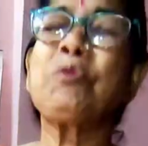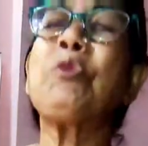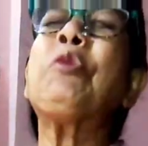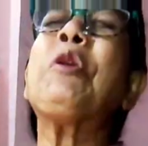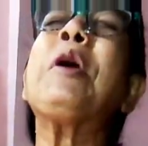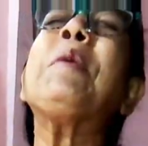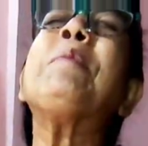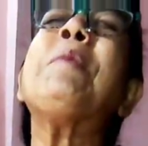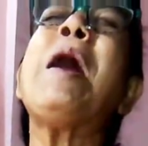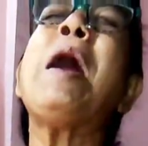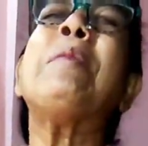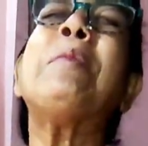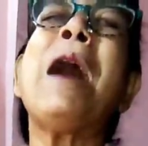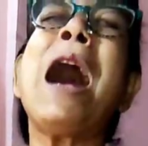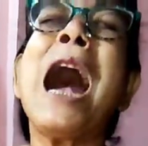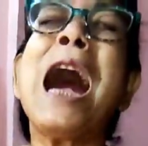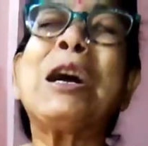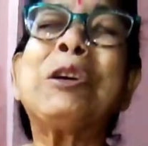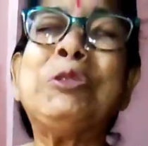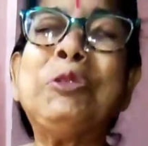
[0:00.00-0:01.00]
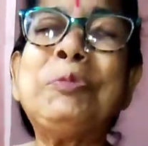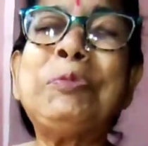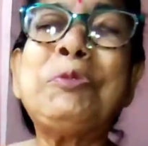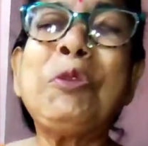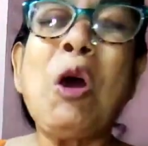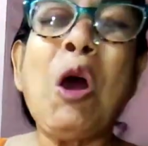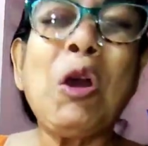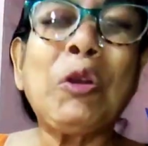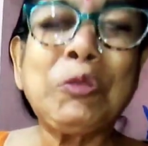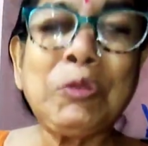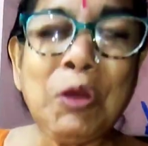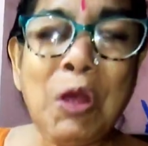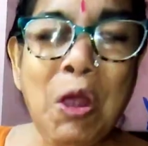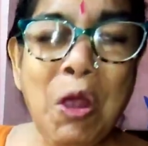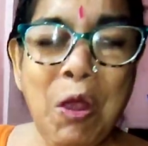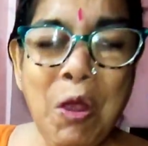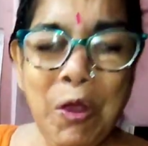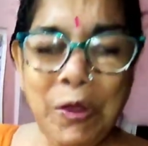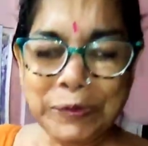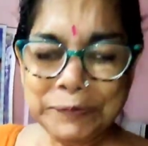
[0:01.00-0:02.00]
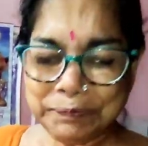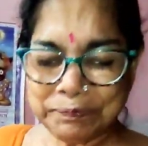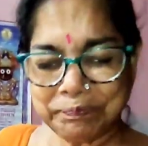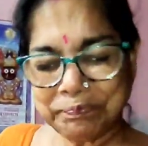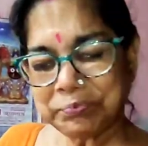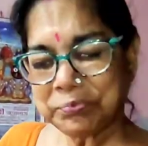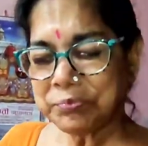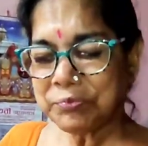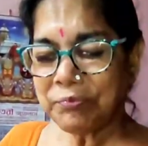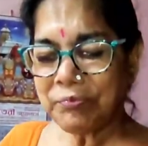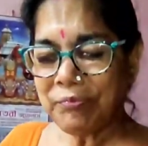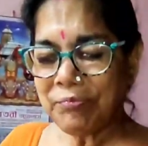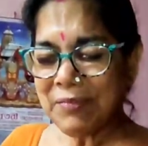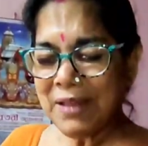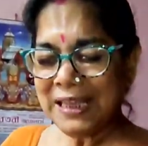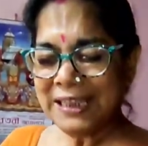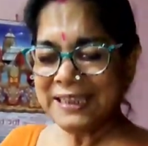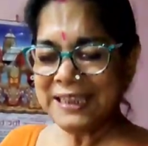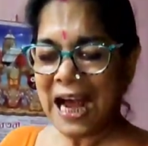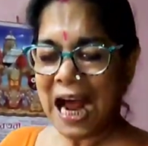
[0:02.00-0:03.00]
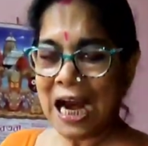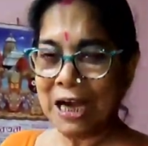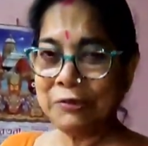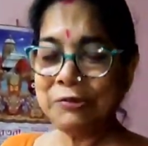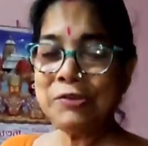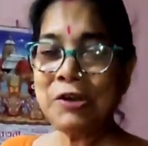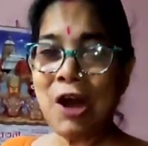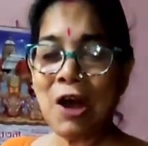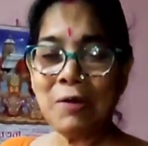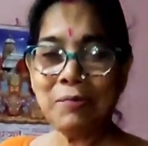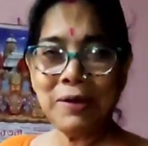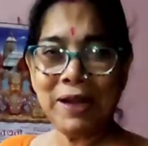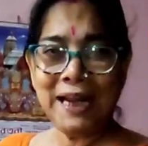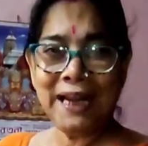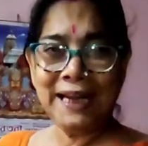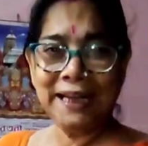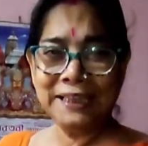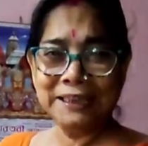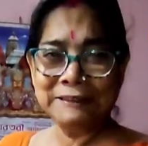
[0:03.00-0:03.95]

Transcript: ওরে বাবা খুব টক তো দারুণ হবে